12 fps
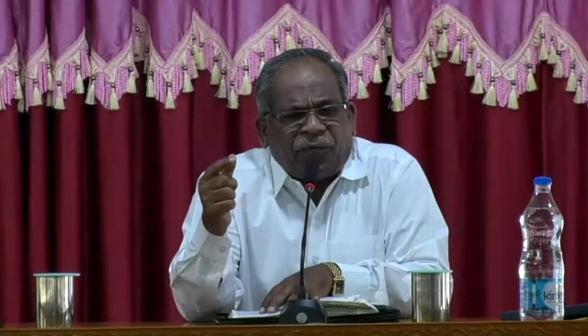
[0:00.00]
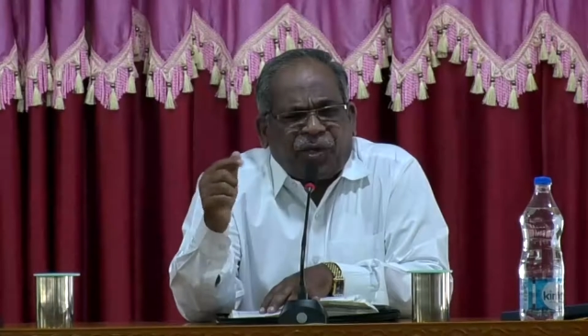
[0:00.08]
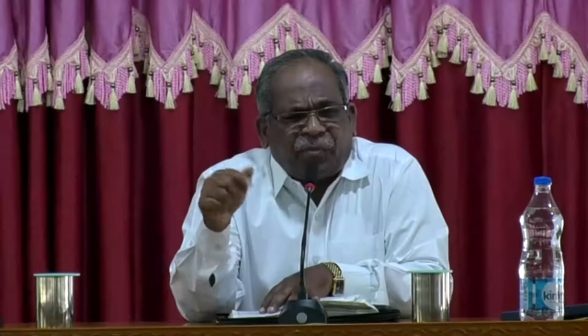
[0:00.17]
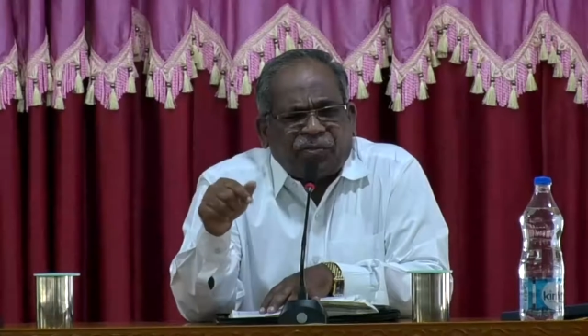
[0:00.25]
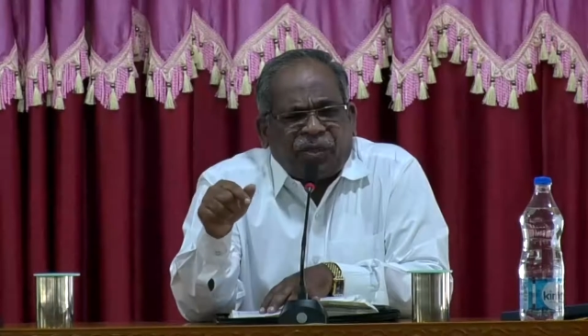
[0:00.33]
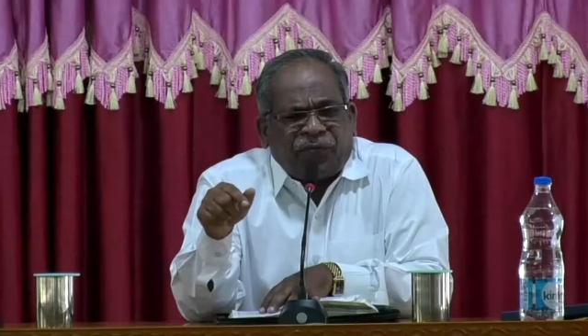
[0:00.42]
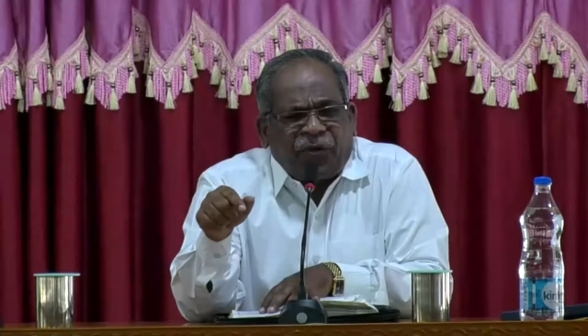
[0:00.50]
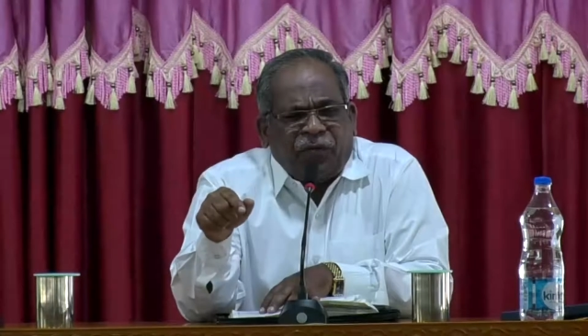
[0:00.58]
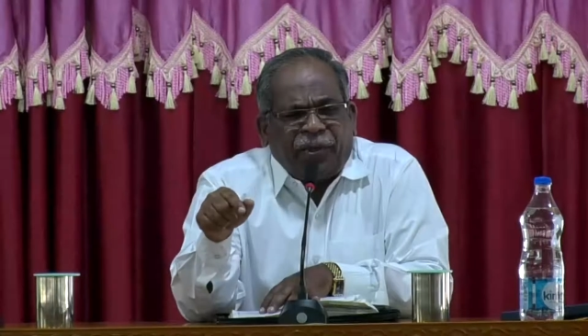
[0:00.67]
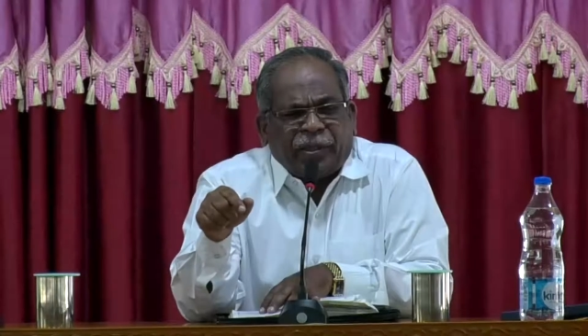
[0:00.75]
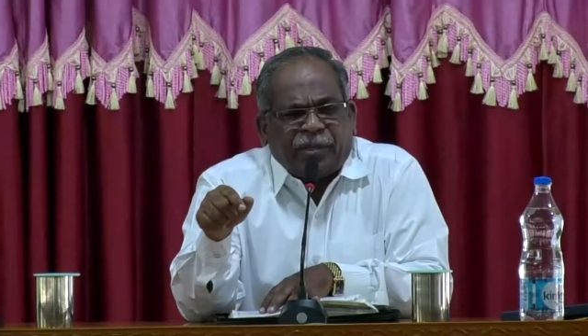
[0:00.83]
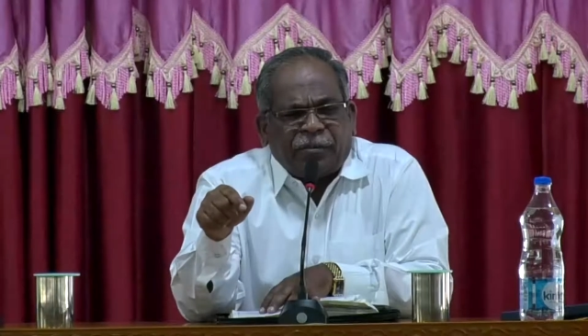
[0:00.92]
ఫ్రమ్ ద
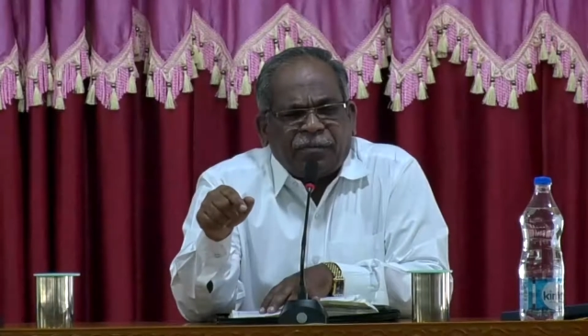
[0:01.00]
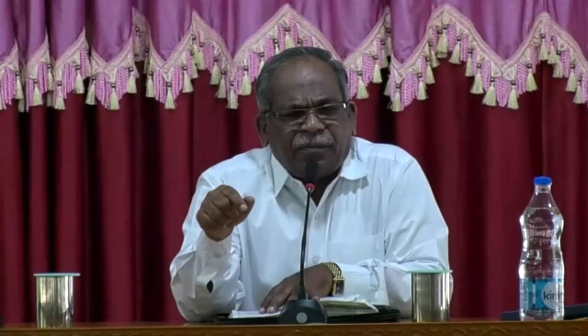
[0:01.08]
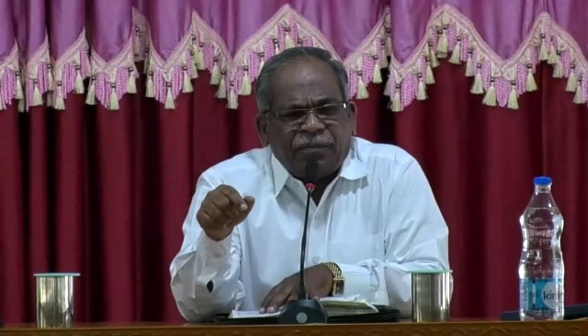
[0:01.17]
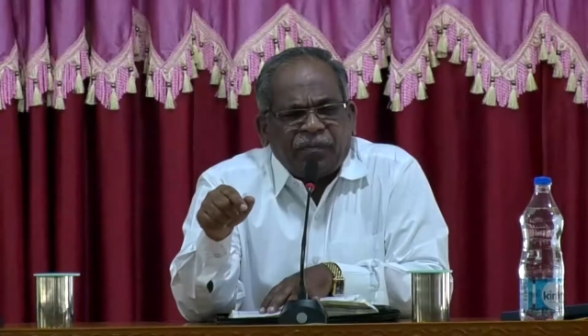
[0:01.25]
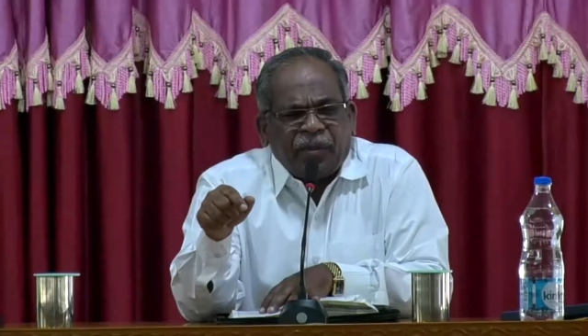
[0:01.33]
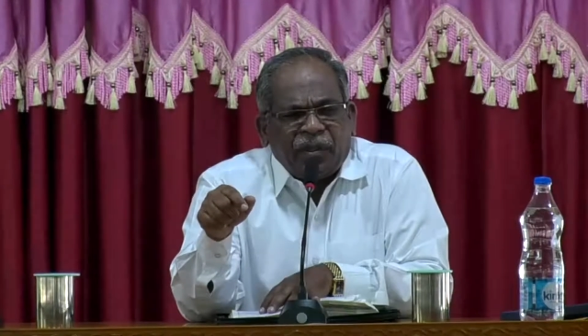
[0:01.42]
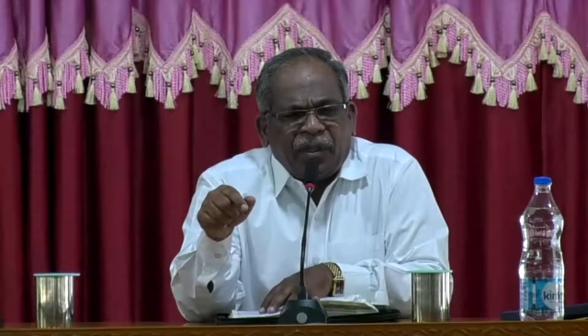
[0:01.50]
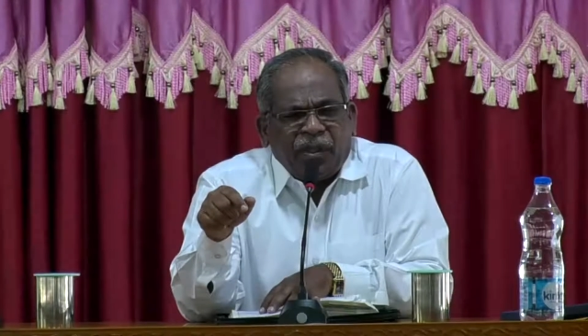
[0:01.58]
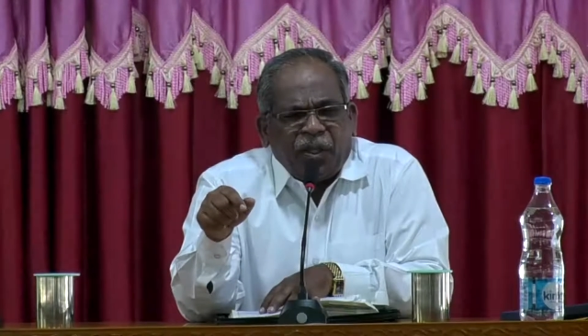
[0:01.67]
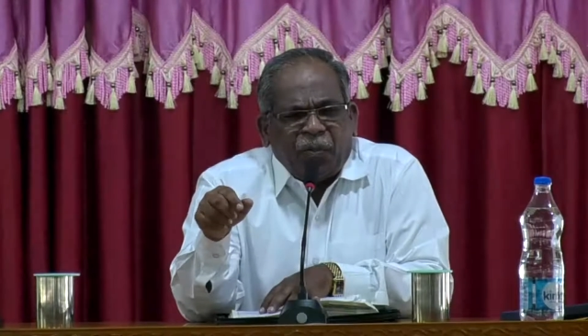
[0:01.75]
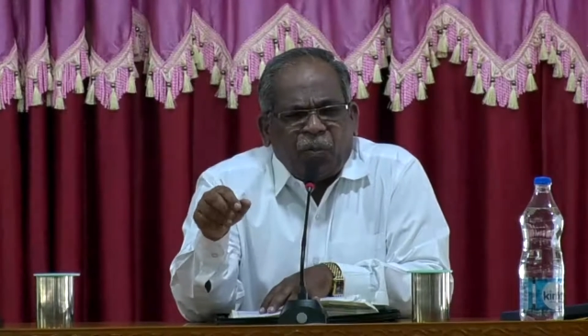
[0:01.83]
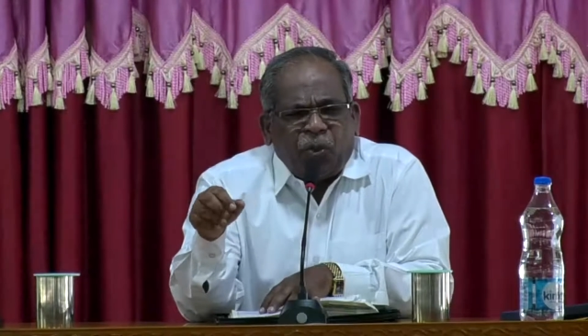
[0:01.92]
ఫుల్ఫిల్
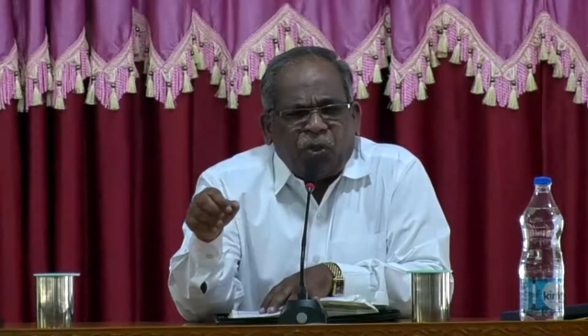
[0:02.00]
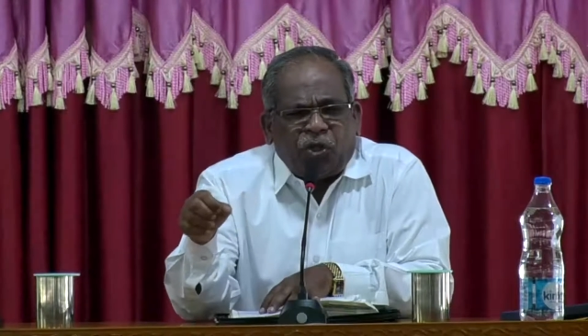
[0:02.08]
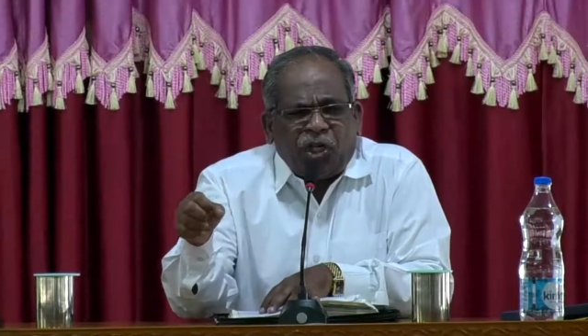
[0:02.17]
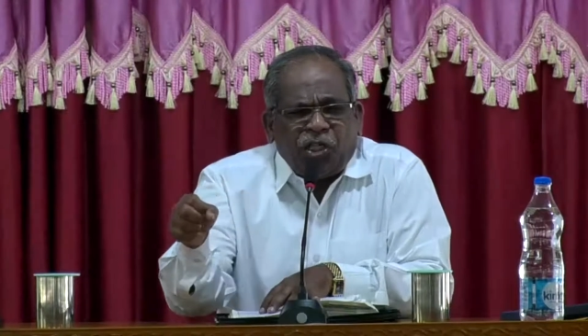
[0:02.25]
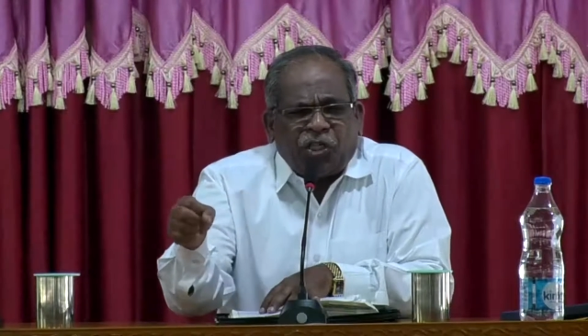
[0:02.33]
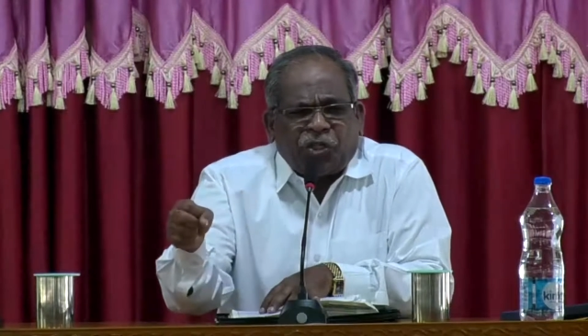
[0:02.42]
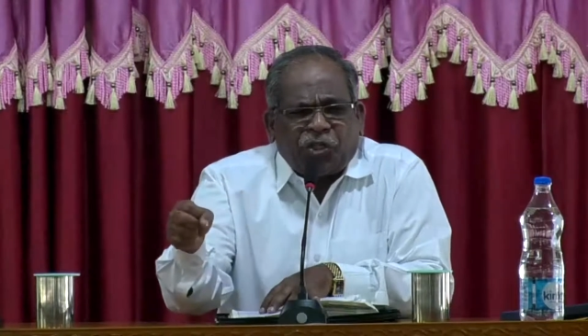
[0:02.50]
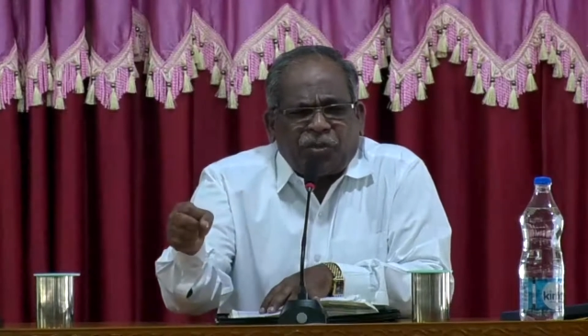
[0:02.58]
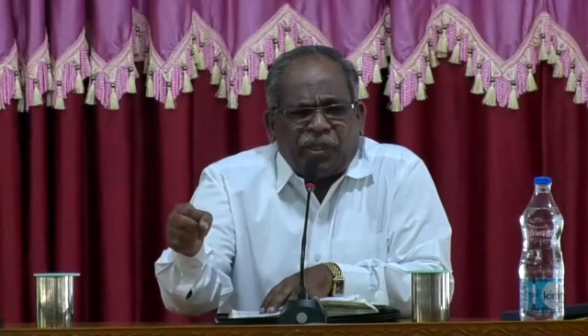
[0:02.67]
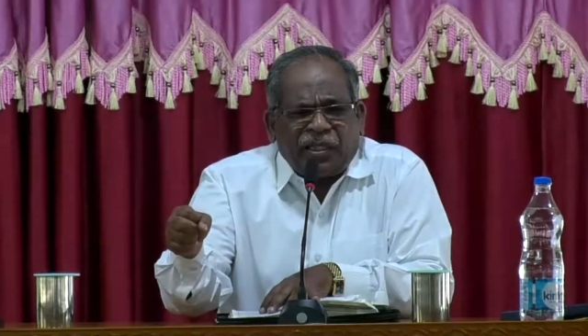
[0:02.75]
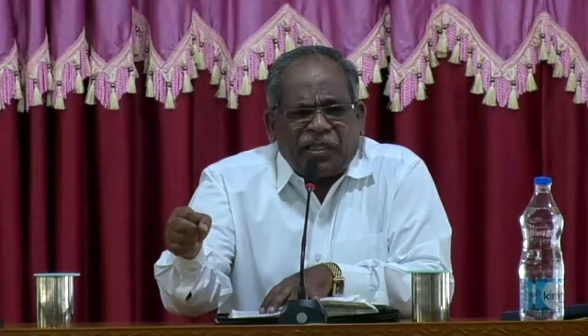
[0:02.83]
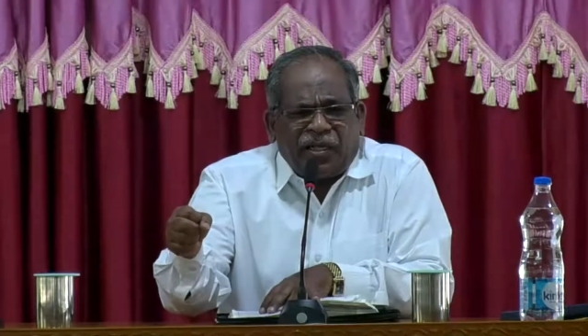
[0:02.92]

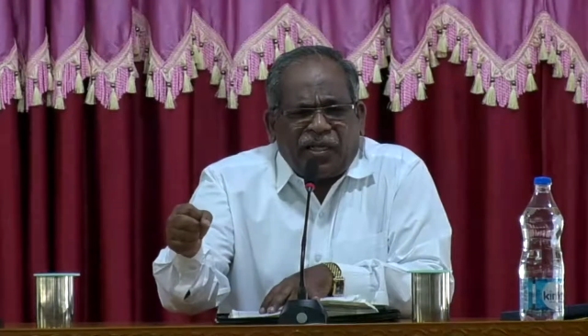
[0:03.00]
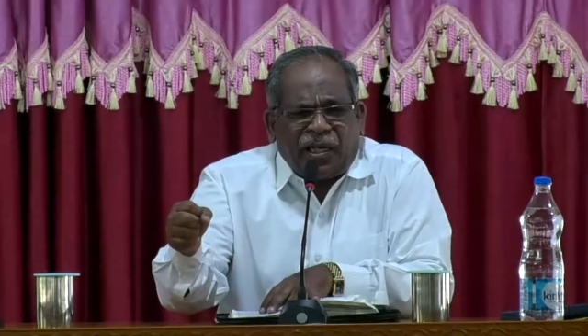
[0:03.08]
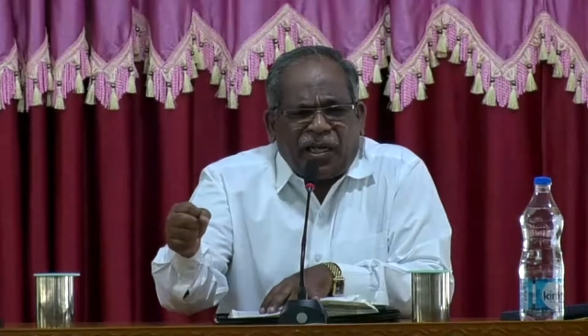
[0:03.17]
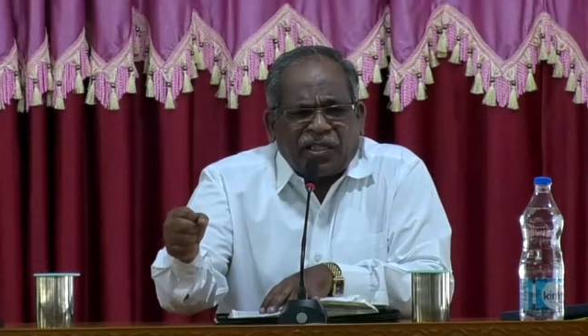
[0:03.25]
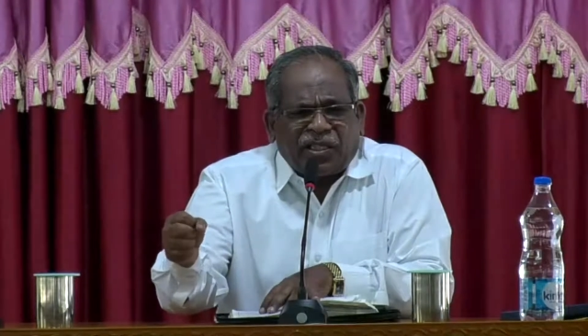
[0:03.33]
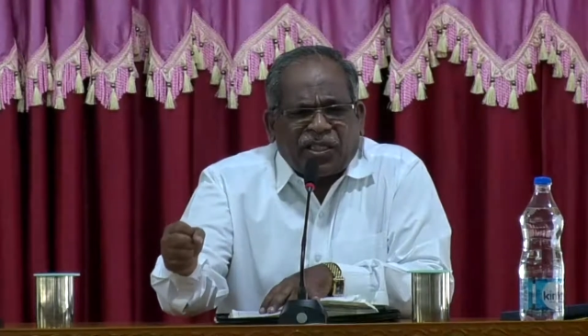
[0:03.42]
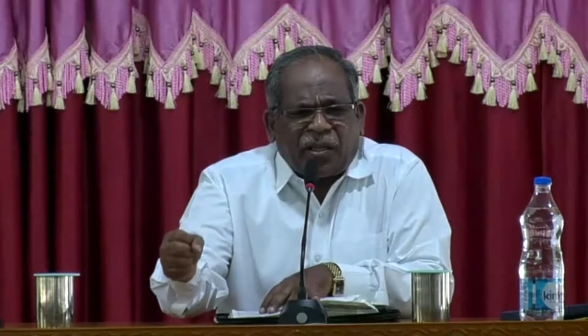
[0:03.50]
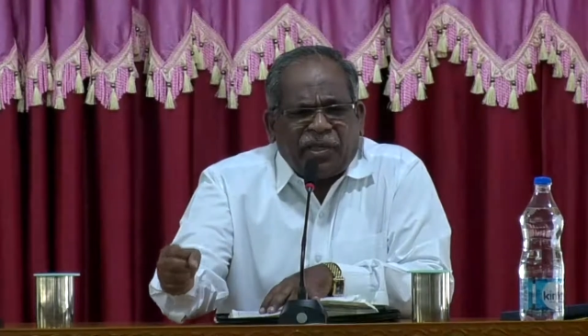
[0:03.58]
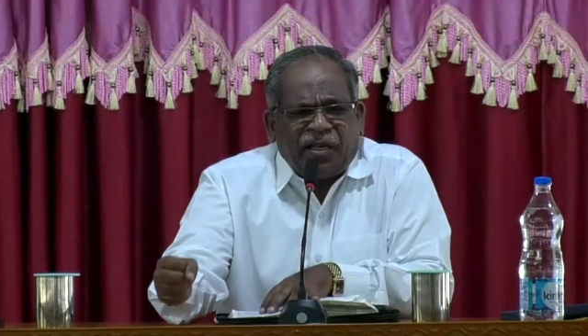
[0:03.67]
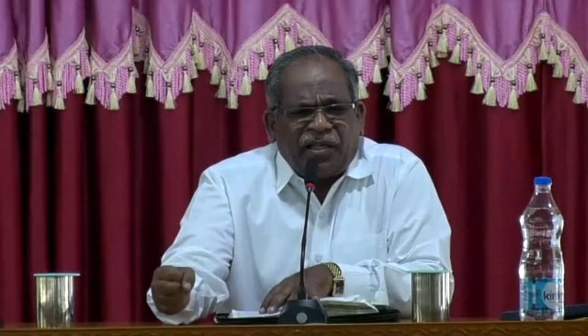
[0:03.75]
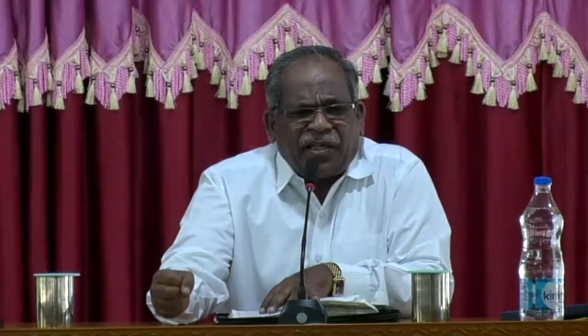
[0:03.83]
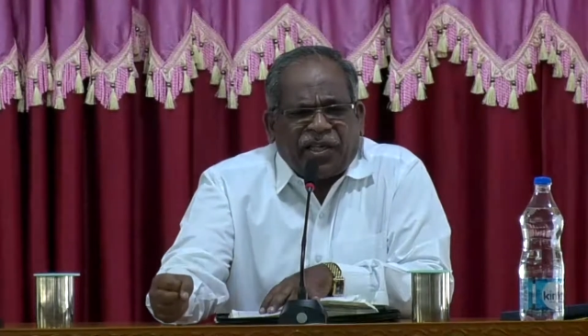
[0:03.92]
ముద్రించబడిన ఆ
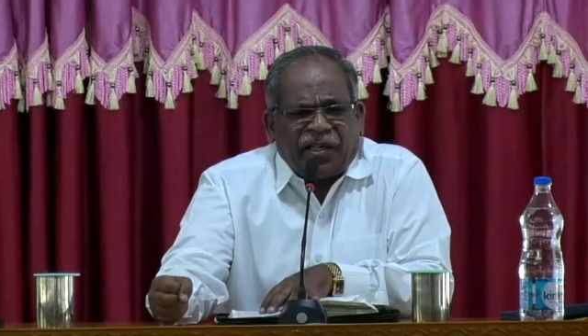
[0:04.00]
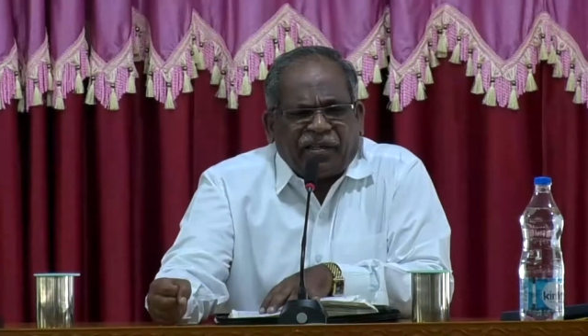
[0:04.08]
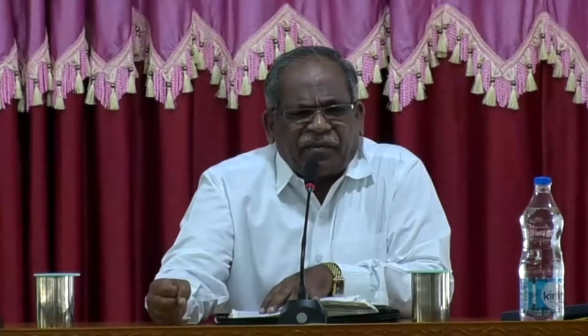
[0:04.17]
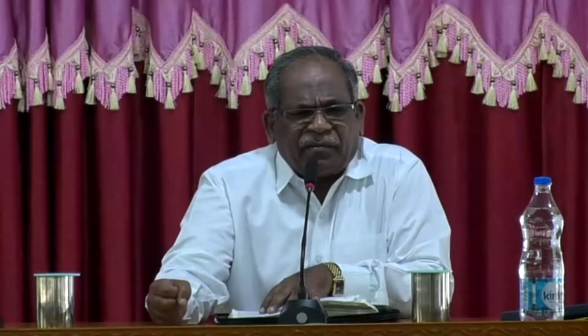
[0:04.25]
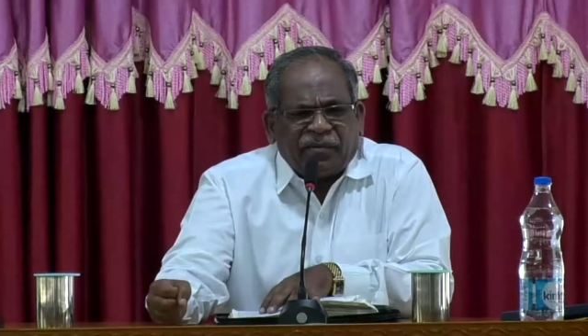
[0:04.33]
సమయానికి